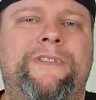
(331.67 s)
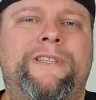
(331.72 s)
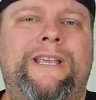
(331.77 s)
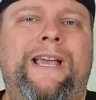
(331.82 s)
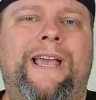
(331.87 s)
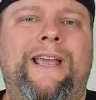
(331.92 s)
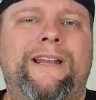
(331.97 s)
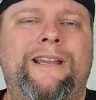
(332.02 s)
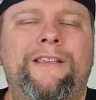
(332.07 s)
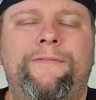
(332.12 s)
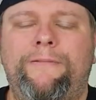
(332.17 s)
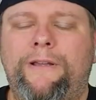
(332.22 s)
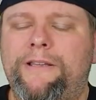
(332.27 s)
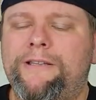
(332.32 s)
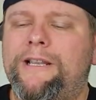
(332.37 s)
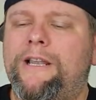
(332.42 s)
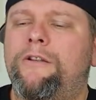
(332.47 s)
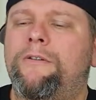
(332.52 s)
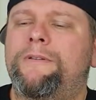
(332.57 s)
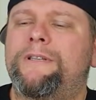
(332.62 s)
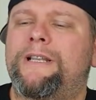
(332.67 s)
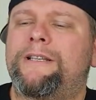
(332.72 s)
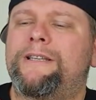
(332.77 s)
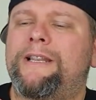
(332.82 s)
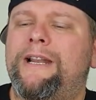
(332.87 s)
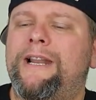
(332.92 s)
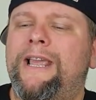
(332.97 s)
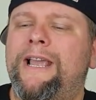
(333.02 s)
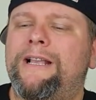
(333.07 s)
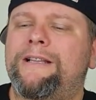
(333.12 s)
Sein, ich weiß gar nicht, ob das
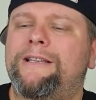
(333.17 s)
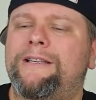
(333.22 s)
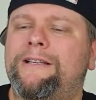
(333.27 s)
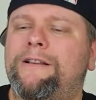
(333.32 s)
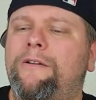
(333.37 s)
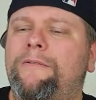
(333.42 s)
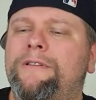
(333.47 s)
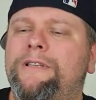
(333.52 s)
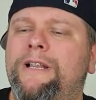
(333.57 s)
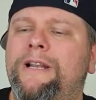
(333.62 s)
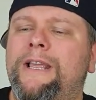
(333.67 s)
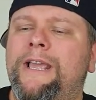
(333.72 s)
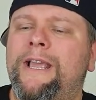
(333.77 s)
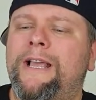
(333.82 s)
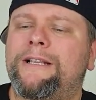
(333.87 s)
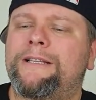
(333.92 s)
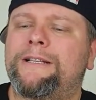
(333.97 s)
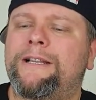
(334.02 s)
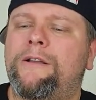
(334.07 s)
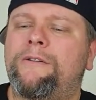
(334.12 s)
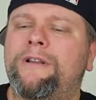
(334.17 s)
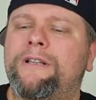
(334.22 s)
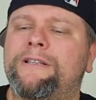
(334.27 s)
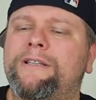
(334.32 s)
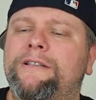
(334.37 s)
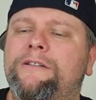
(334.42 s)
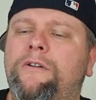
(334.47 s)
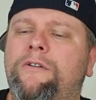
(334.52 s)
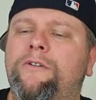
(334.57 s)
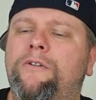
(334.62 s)
sein erstes, glaube ich, sein erster und
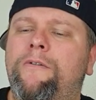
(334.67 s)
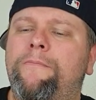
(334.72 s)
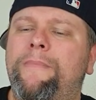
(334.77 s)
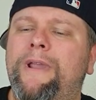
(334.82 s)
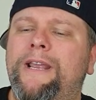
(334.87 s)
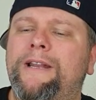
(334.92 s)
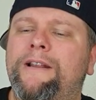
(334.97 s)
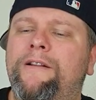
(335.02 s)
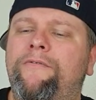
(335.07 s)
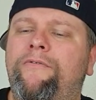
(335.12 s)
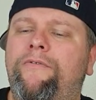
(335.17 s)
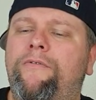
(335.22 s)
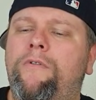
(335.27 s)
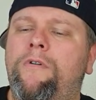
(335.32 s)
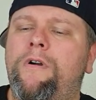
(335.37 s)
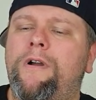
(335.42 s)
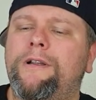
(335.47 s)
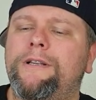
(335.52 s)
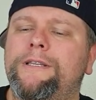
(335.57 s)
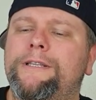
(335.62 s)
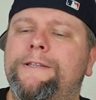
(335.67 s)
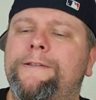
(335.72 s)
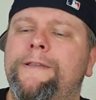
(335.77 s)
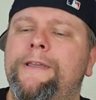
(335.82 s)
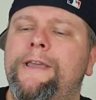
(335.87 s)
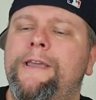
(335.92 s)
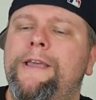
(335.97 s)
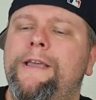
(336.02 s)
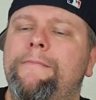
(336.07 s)
das ist auch noch Made in France.